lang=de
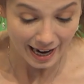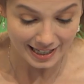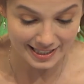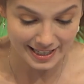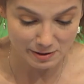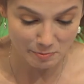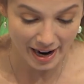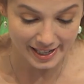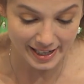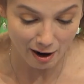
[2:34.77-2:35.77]
erzählt
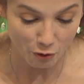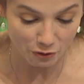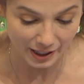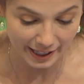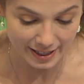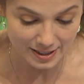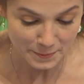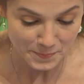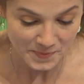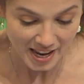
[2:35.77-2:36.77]
Maiki aufgeregt.